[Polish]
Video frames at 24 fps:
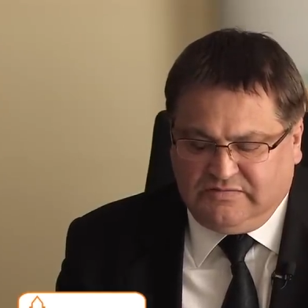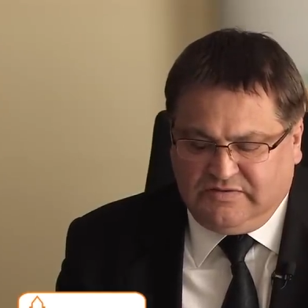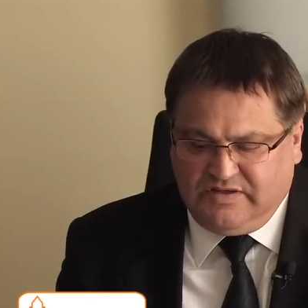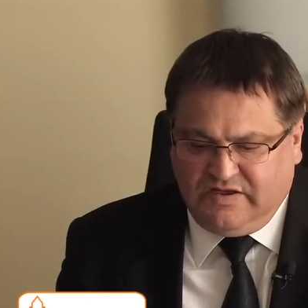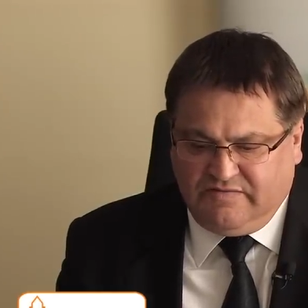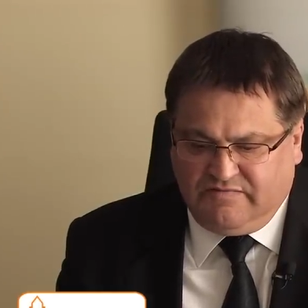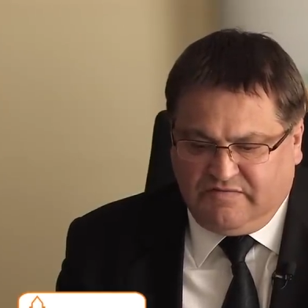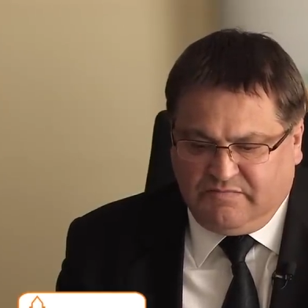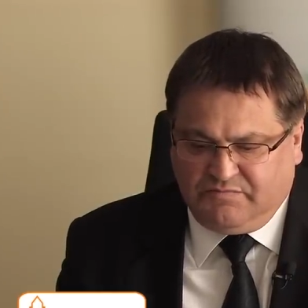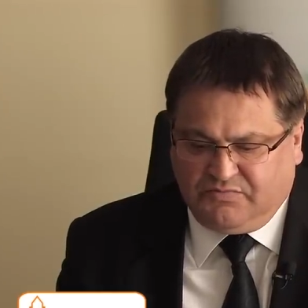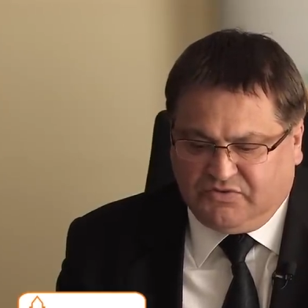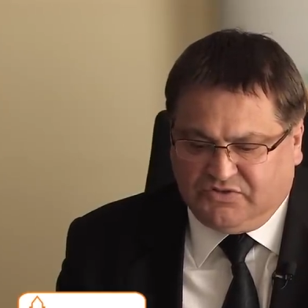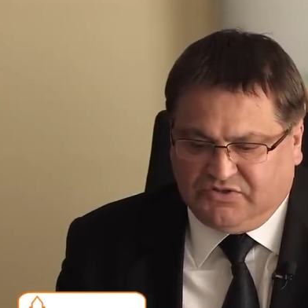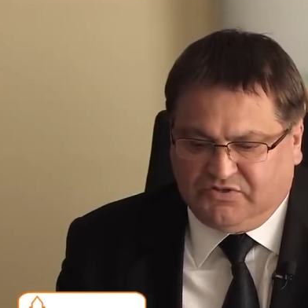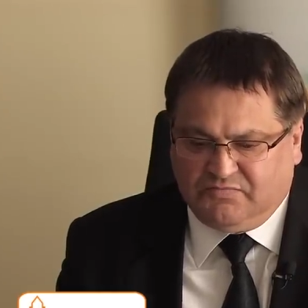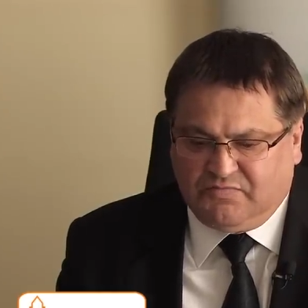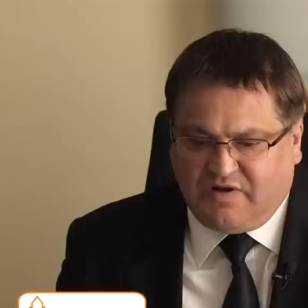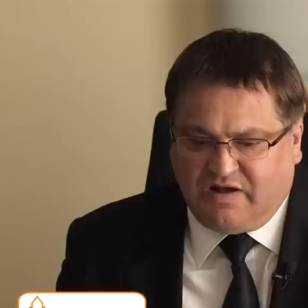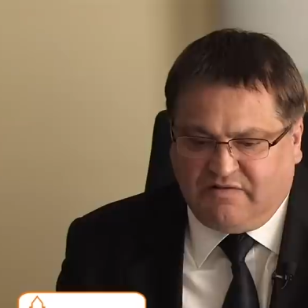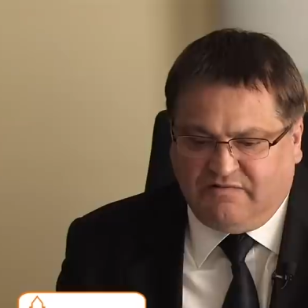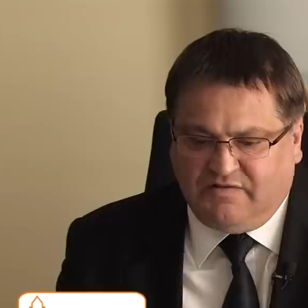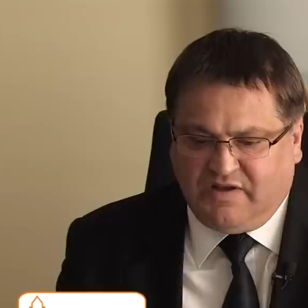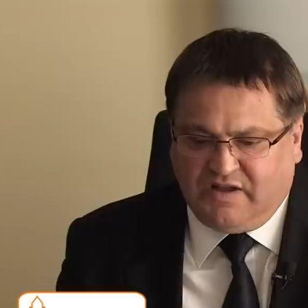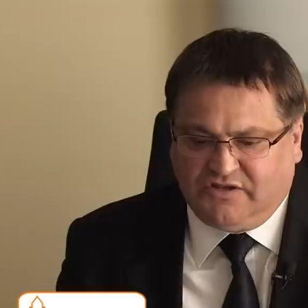nie wiem,
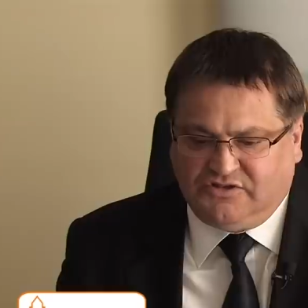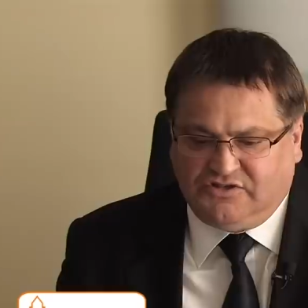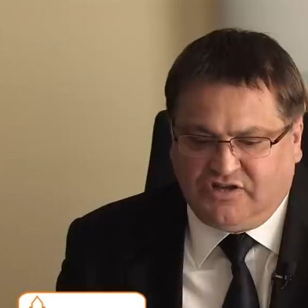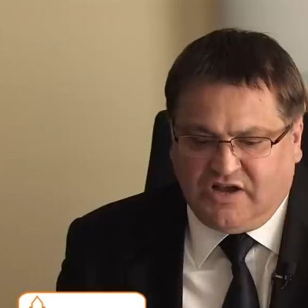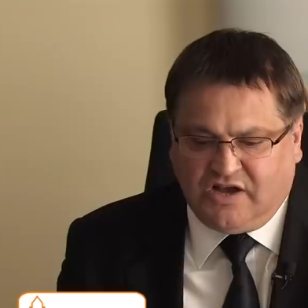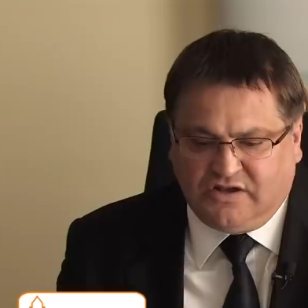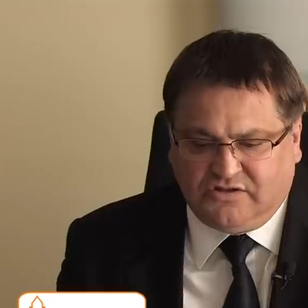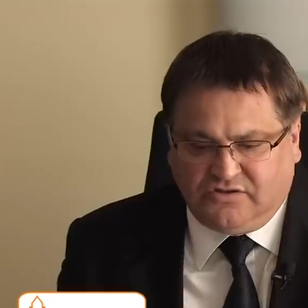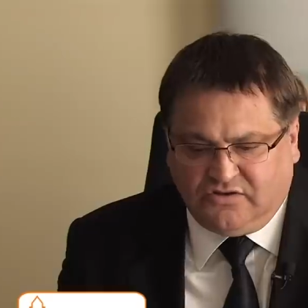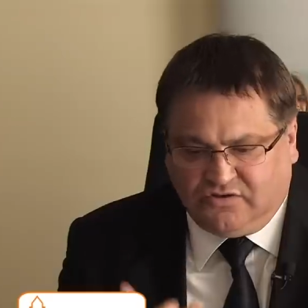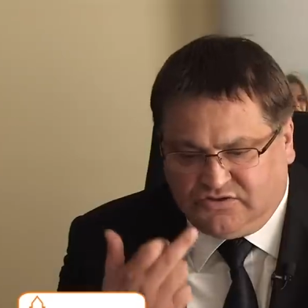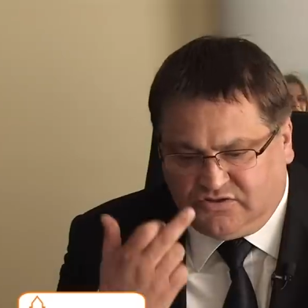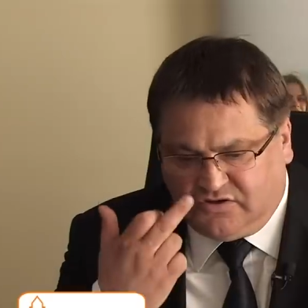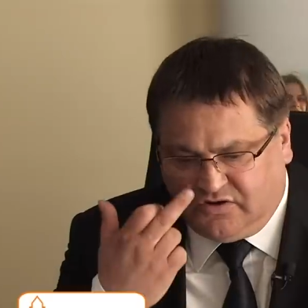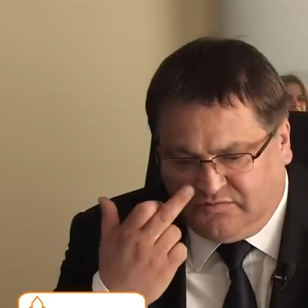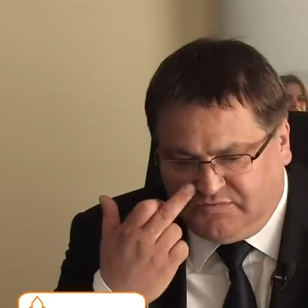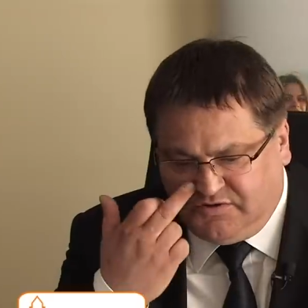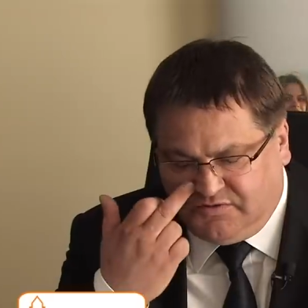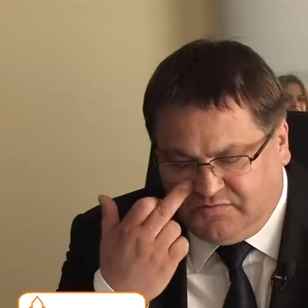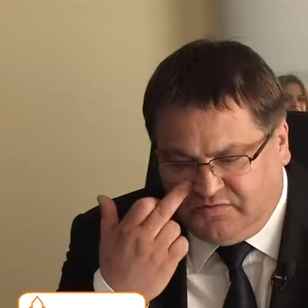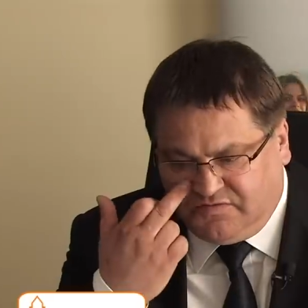porozmawiać, jak to zrobić,